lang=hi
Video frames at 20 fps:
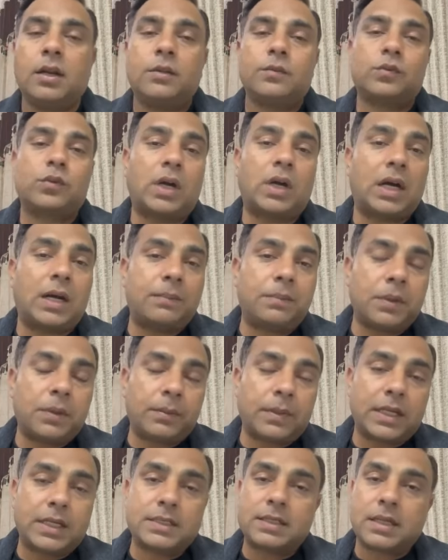तो आप
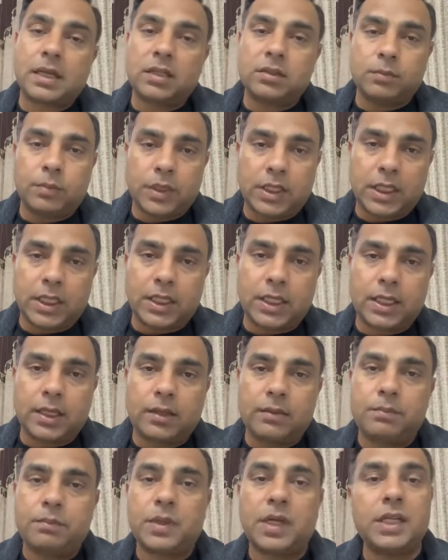हमारे साथ बने
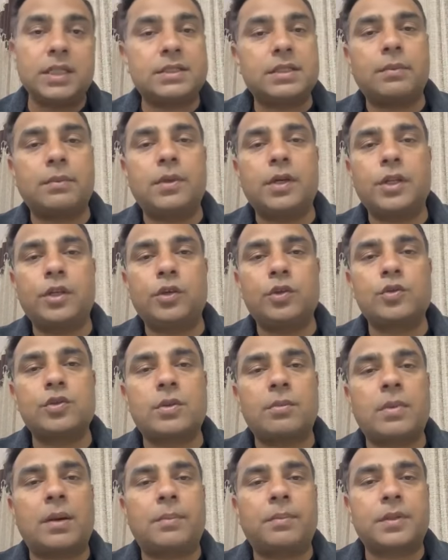रहें बड़ी से बड़ी न्यूज
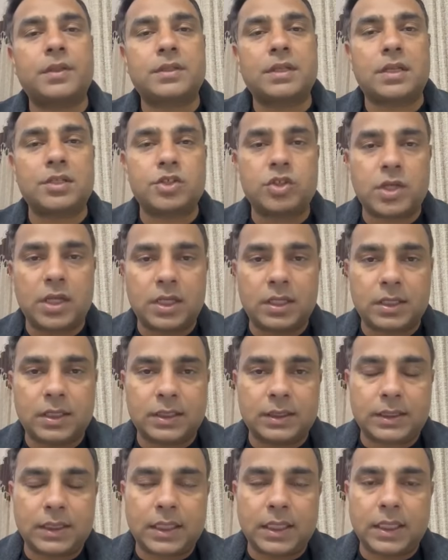हम आपके साथ शेयर
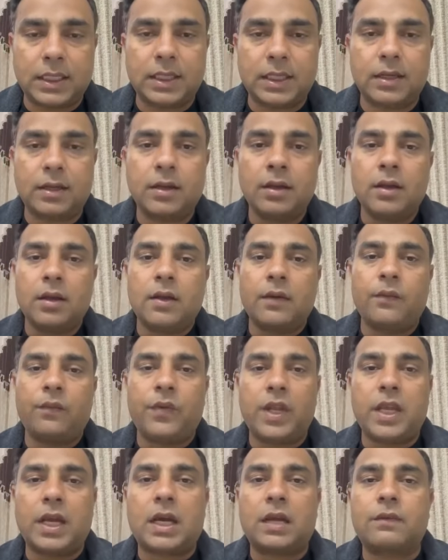करते रहेंगे
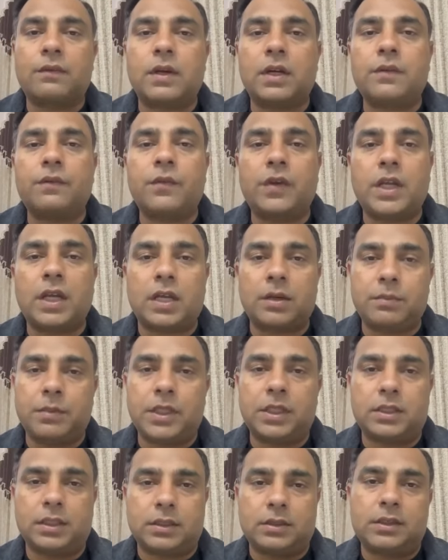वी आर वन वी आर
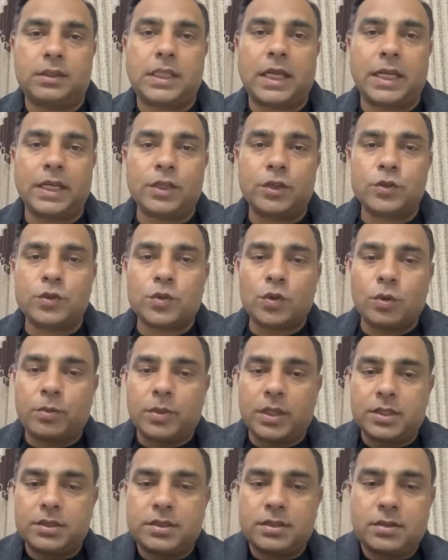मीथर थैंक यू सो
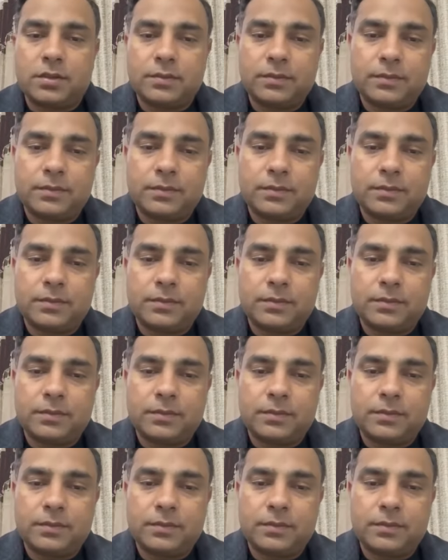मच